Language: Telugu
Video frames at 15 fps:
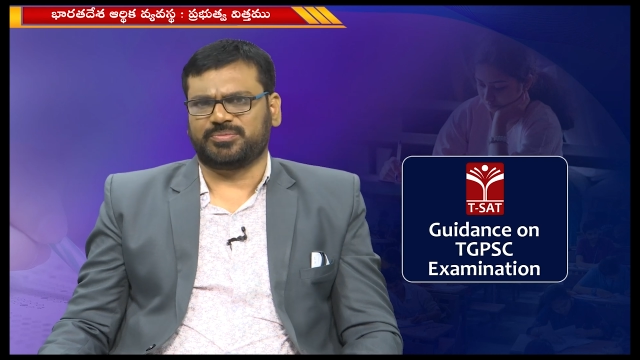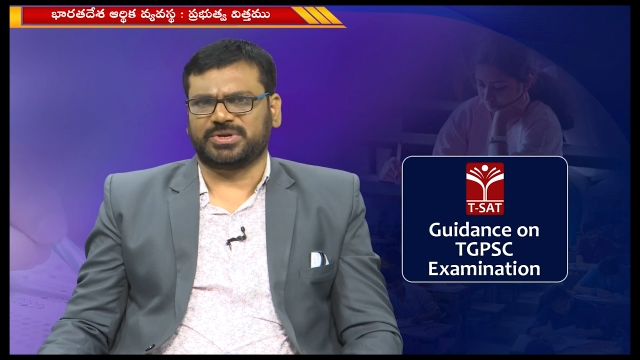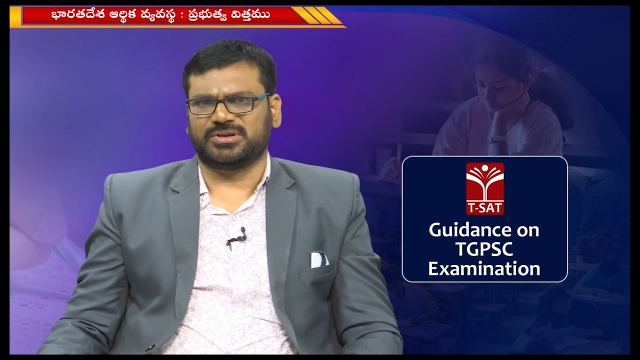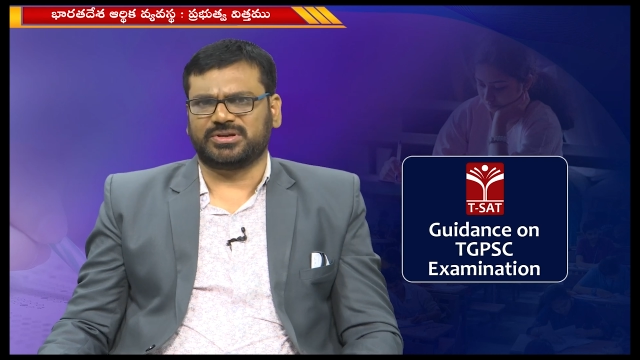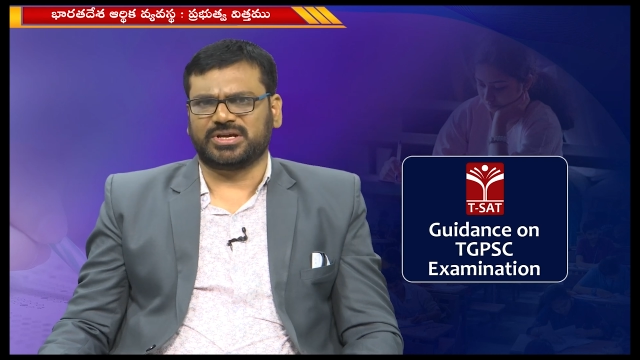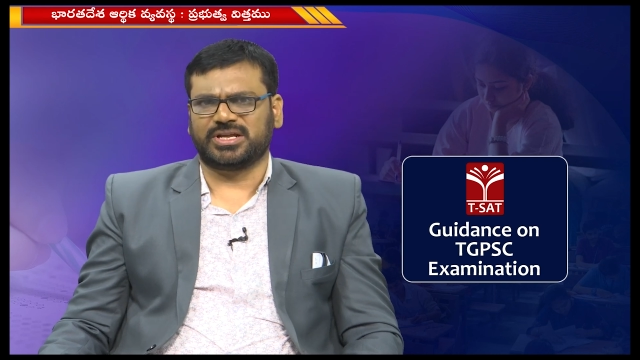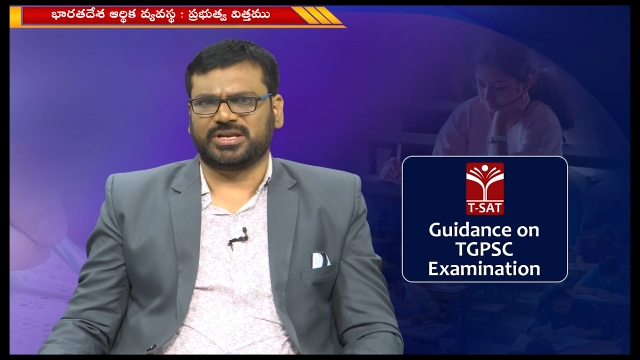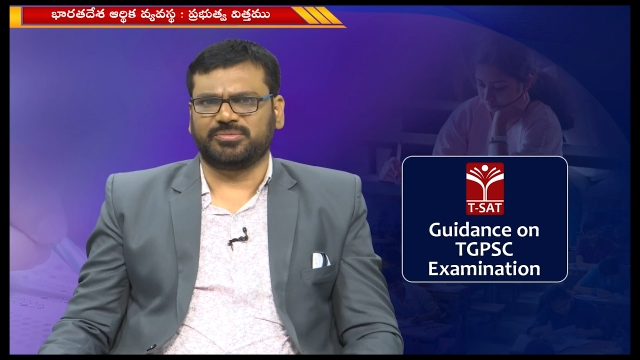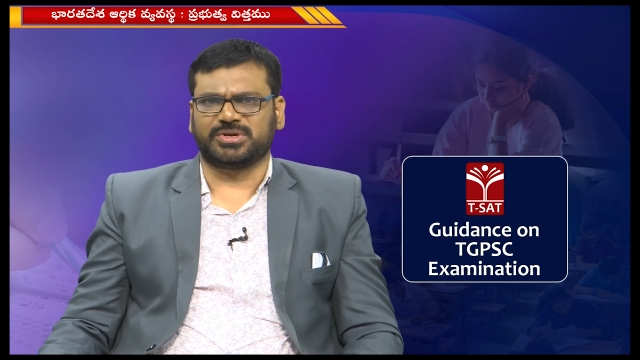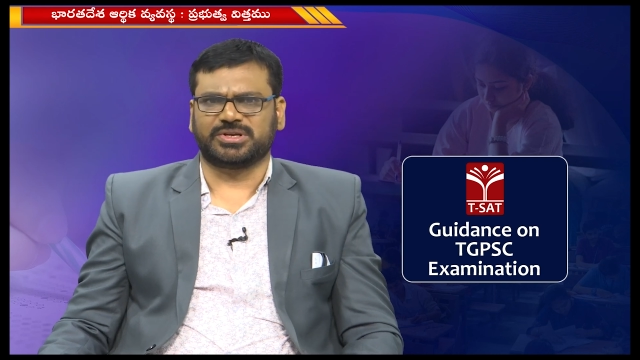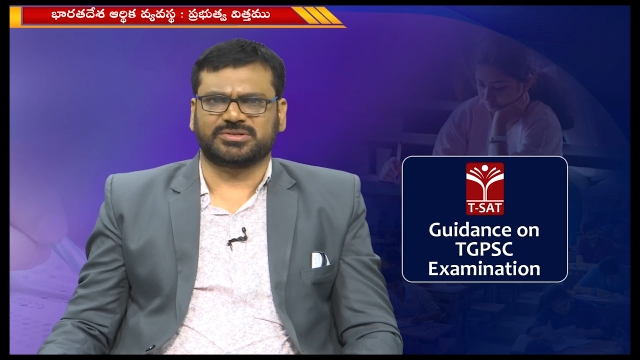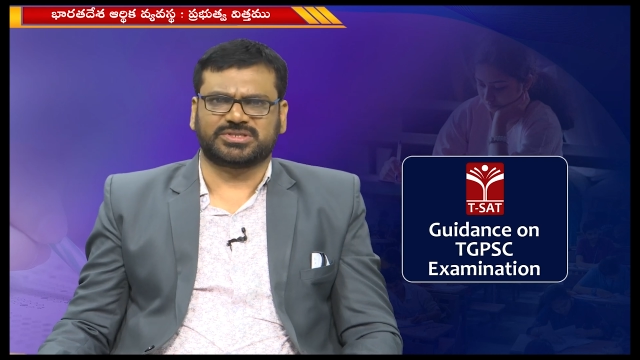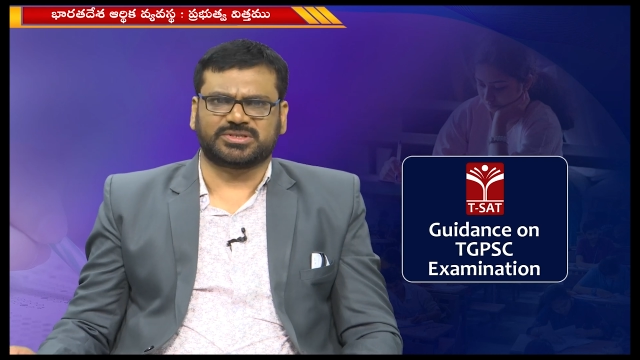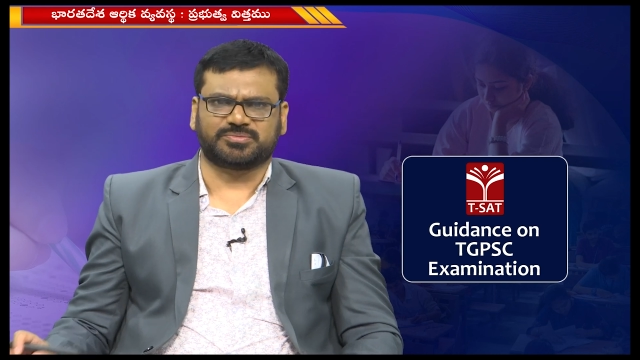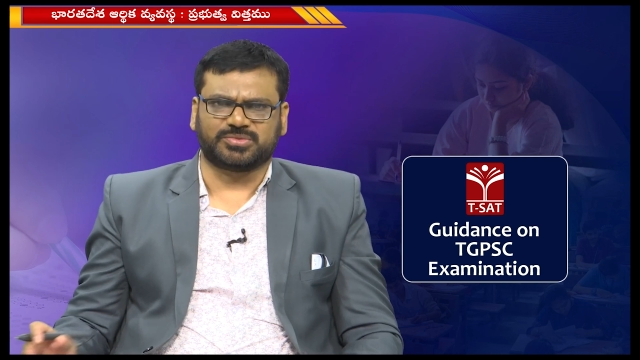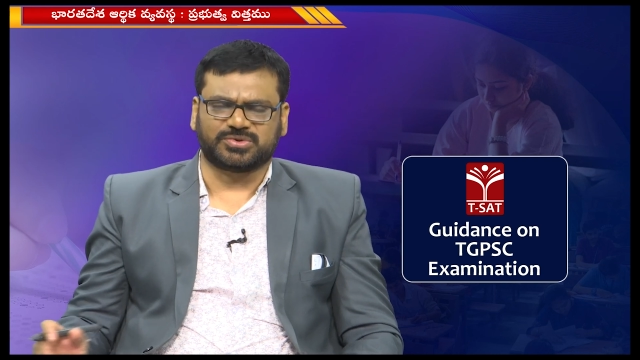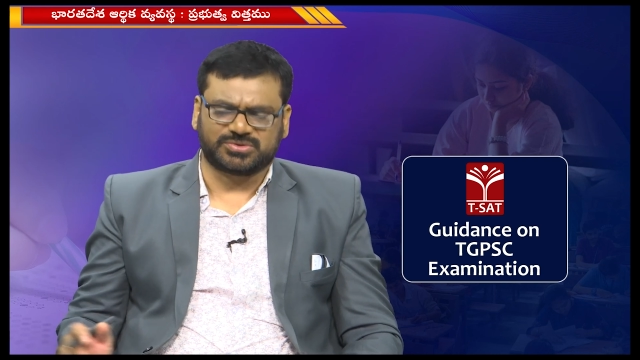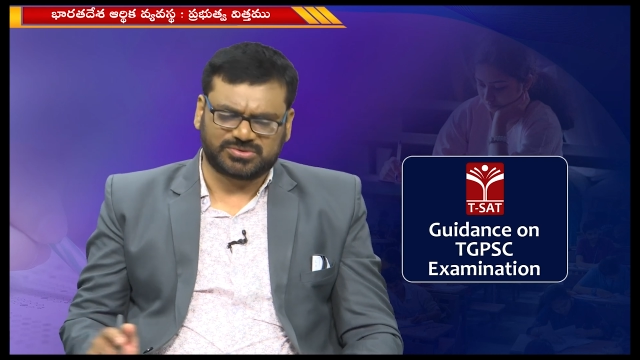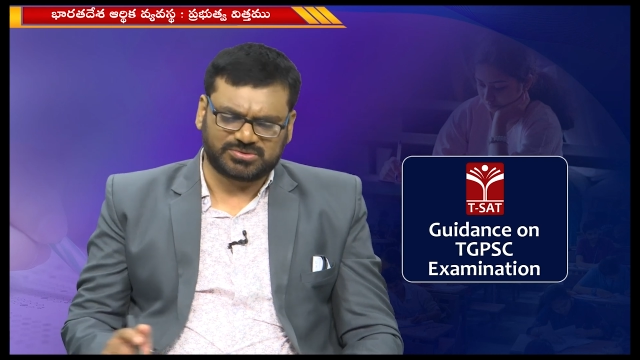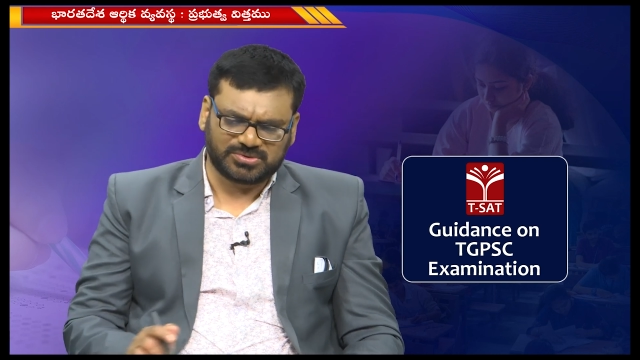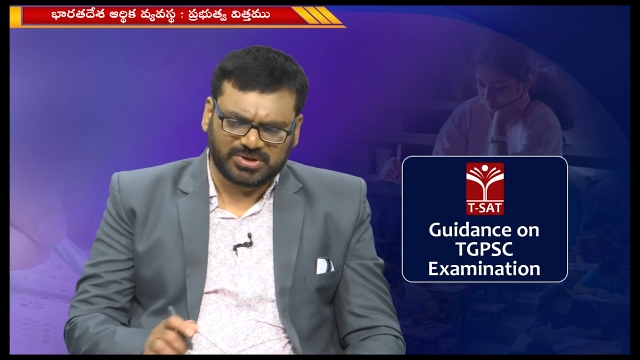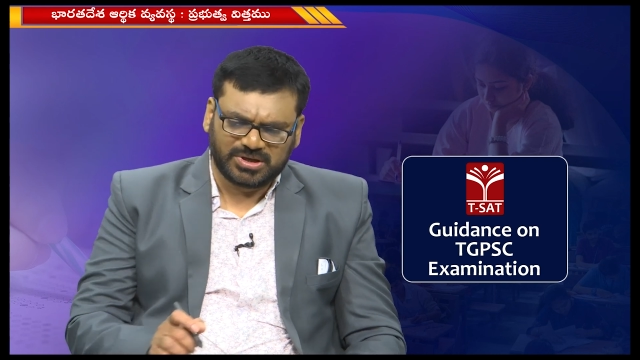పన్నుగానే మనం
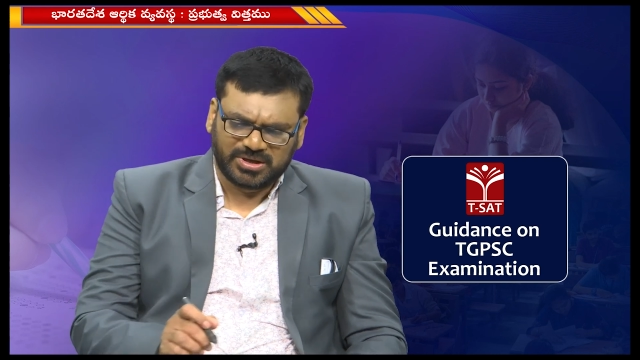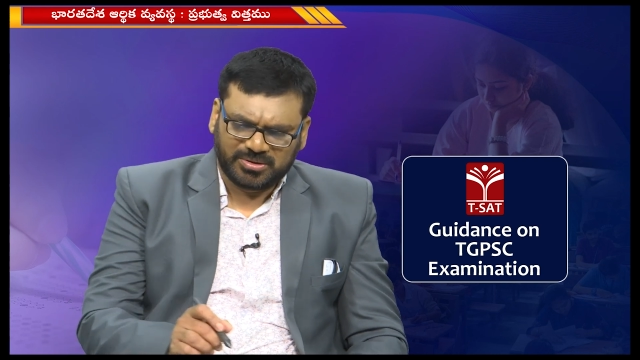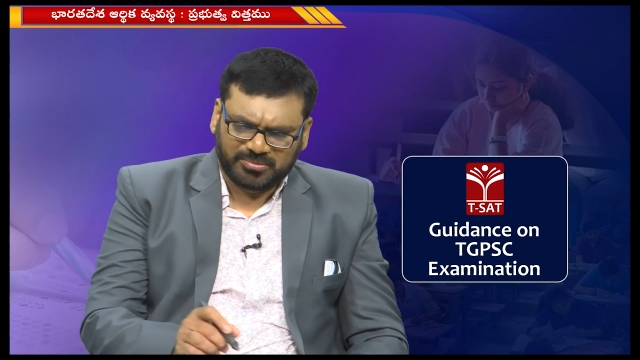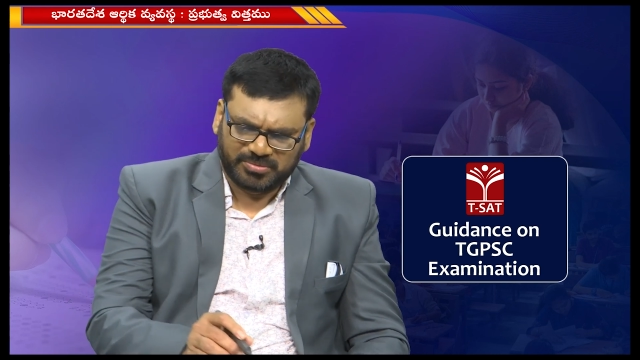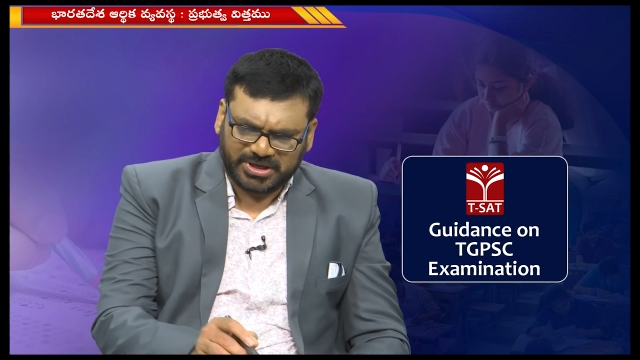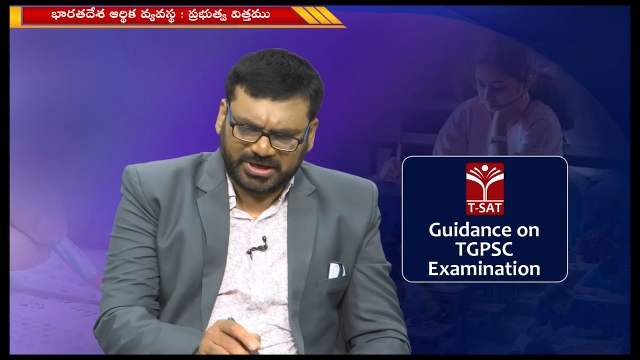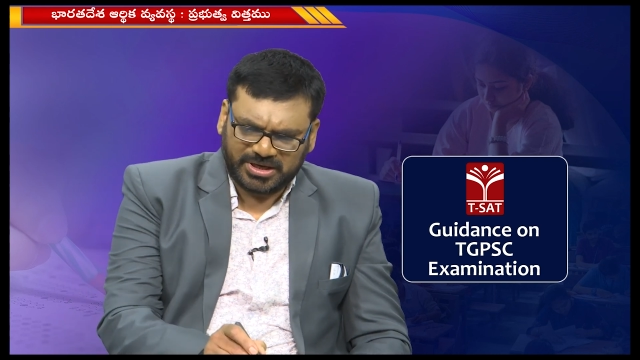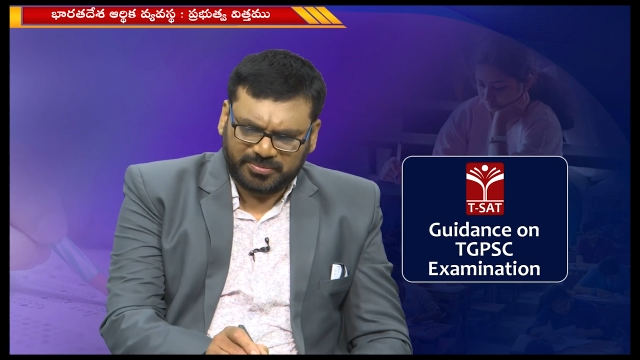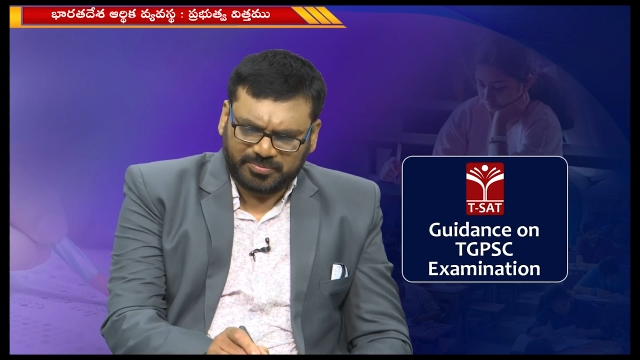చెప్పవచ్చు మరి